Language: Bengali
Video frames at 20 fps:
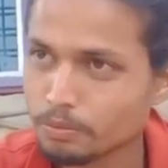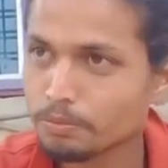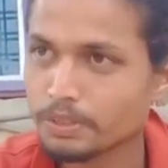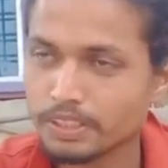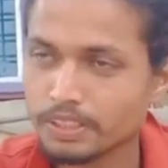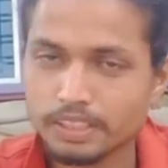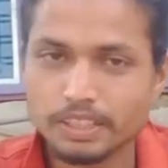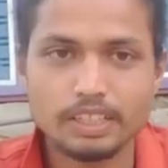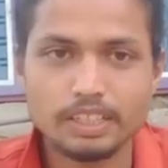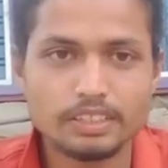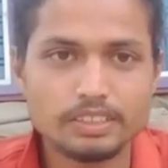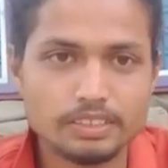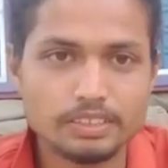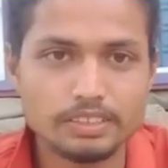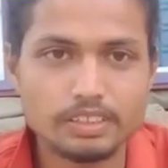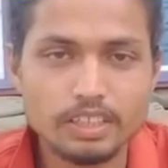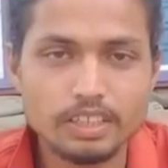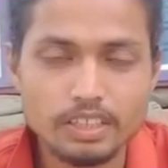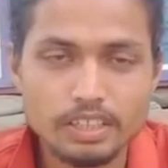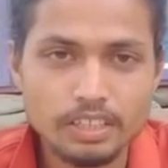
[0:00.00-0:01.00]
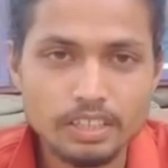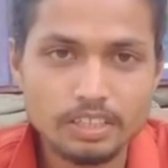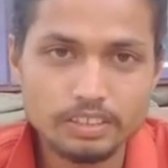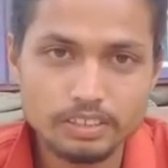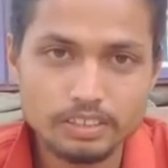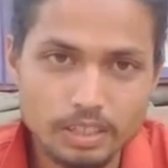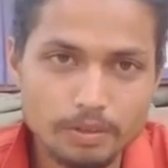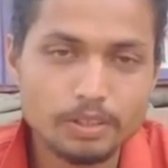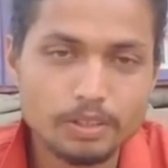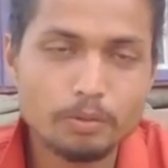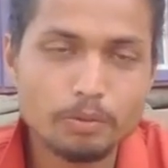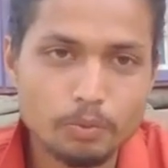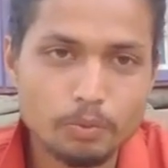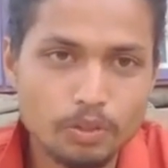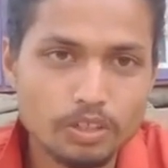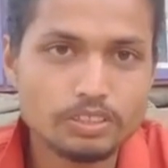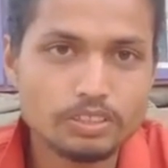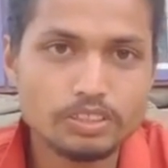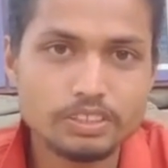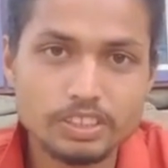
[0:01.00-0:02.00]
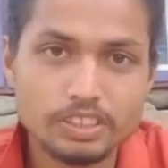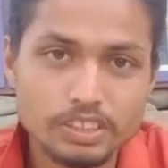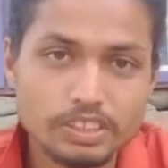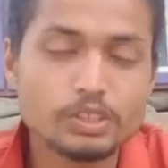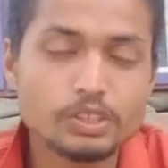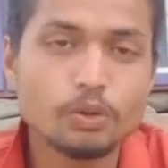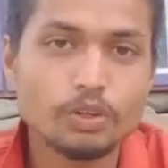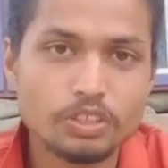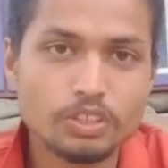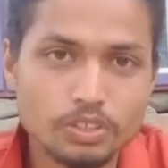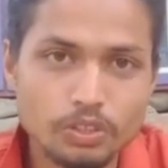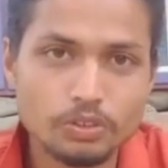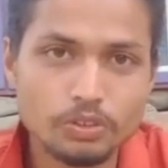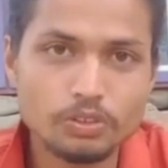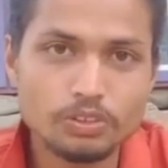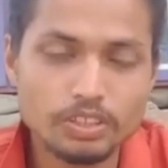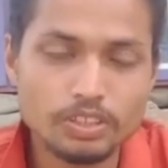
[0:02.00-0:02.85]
ফেটে গেছে সে আমাকে বলেছে যে কি হয়েছিল